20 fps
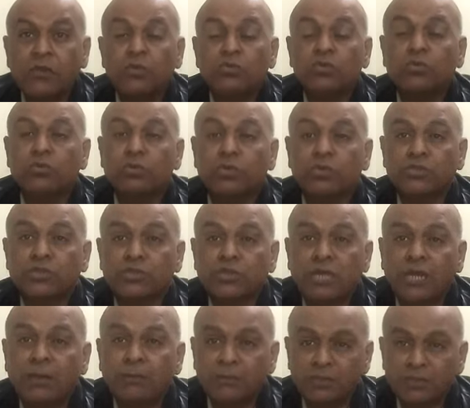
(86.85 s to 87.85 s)
तो
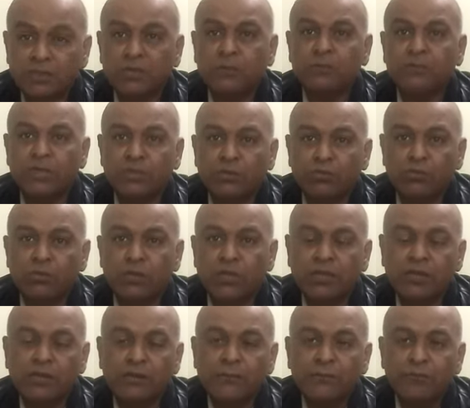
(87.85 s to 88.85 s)
इसका मतलब ये हुआ
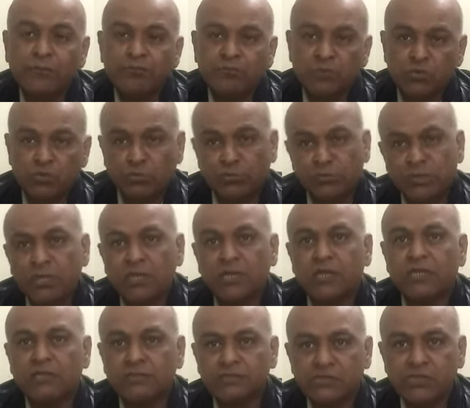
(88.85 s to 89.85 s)
जो मैंने
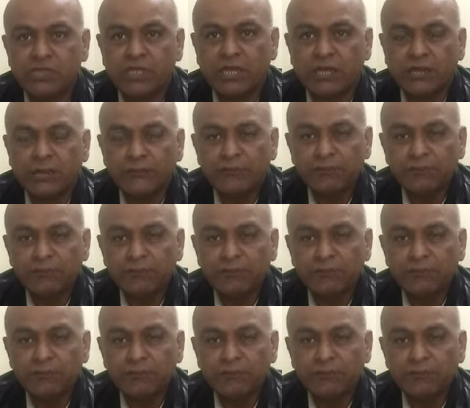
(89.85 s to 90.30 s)
अखज़ किया